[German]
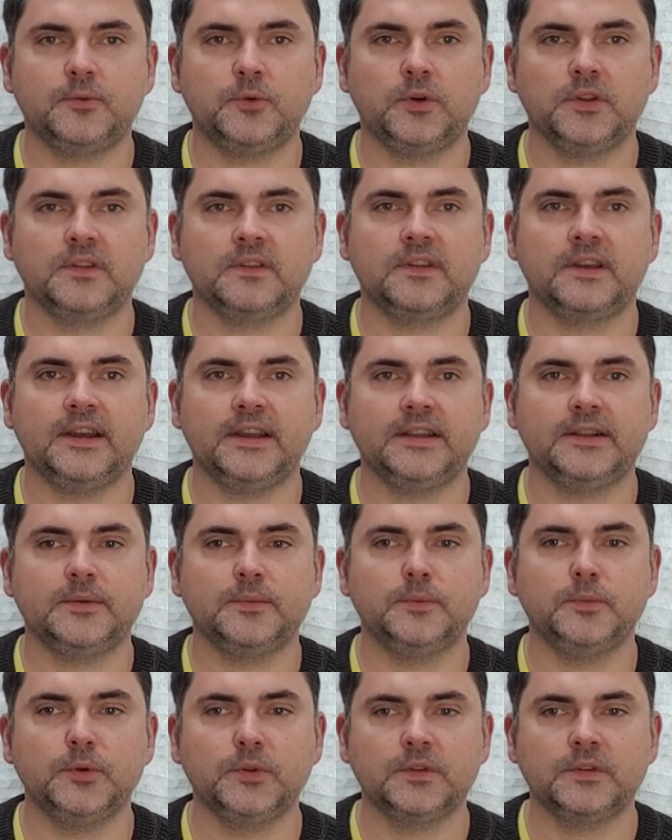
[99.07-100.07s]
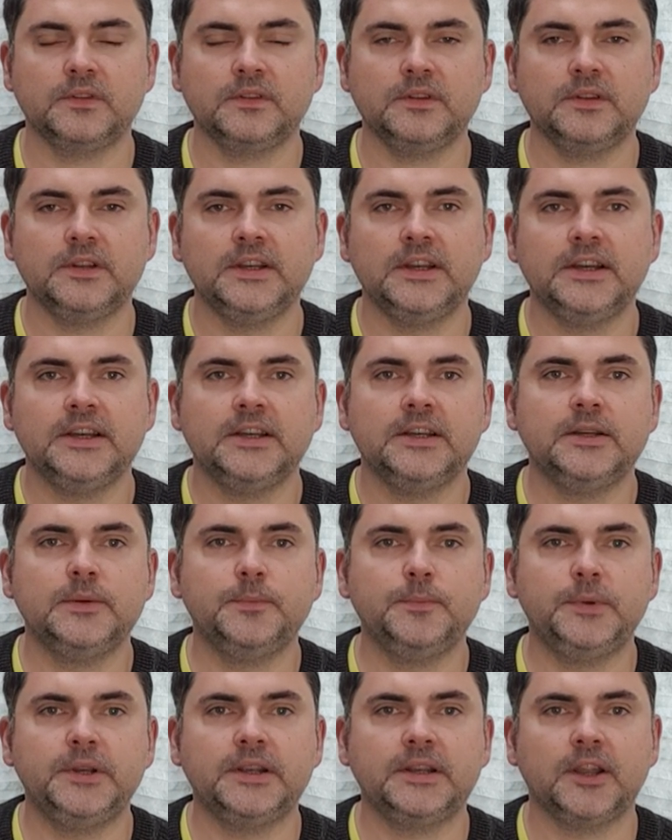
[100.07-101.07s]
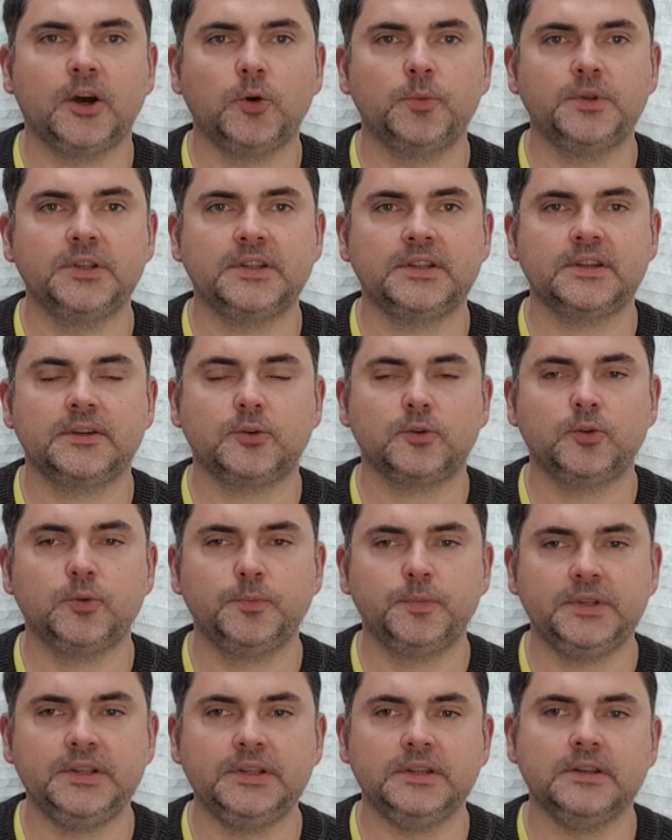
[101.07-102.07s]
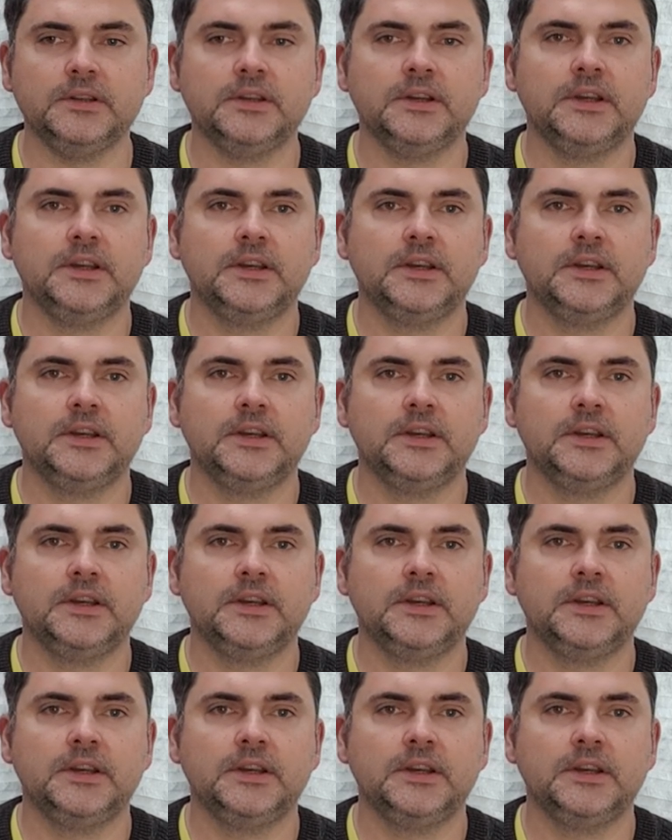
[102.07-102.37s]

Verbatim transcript: vorzeigen müssen im beglaubigter Kopie.